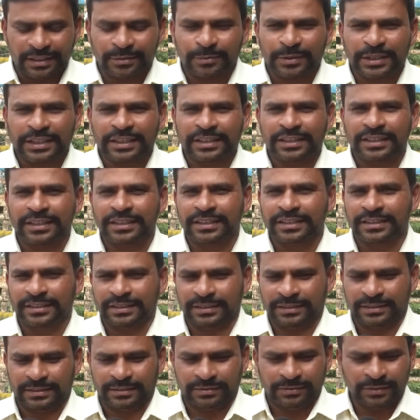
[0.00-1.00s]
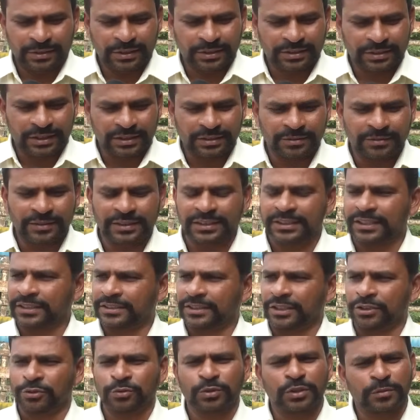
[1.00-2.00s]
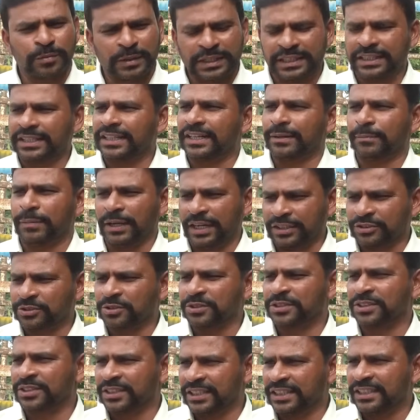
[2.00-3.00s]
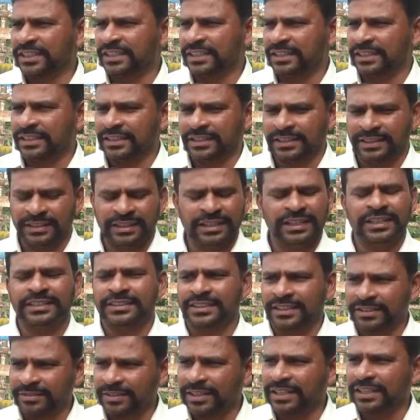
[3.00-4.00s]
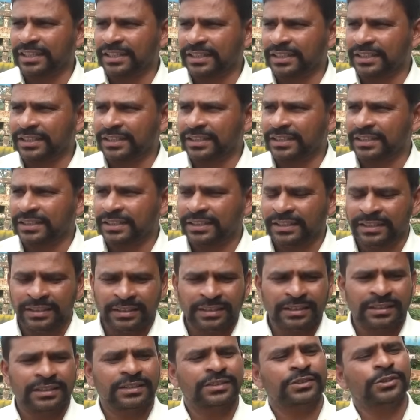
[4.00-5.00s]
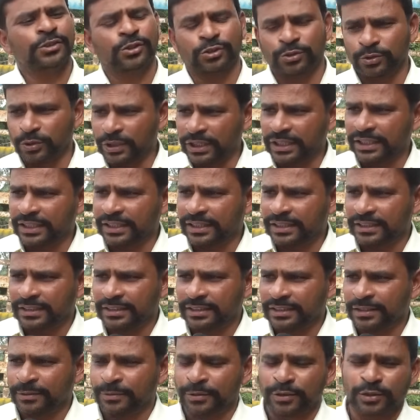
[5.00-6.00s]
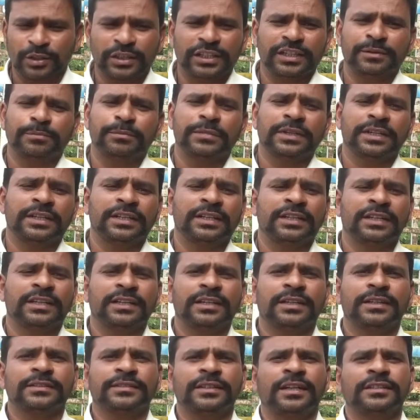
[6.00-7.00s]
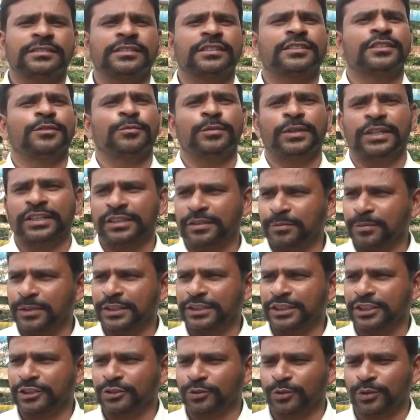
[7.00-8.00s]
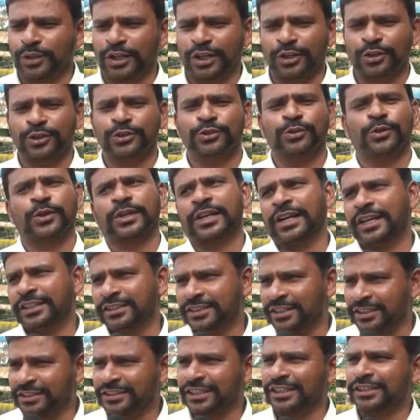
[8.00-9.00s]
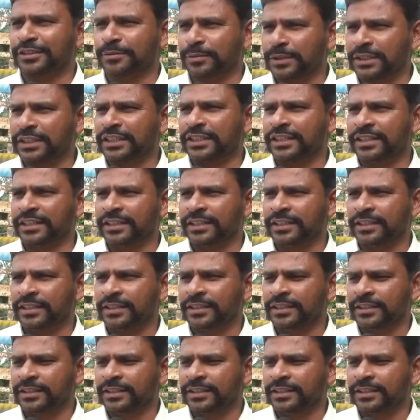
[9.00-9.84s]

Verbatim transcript: ఏమండి వీళ్ళు చదివింద చదువుని బట్టి ఇలా భాష వచ్చిందండి వీళ్ళు ఏం చదివారని వీళ్ళు చూడండి ఇప్పుడున్న ఎమ్మెల్యే శాసనసభ్యులు ఎంతమంది అయితే ఉన్నారో ఇందులో గ్రాడ్యుయేట్స్ ఎంతమంది అండి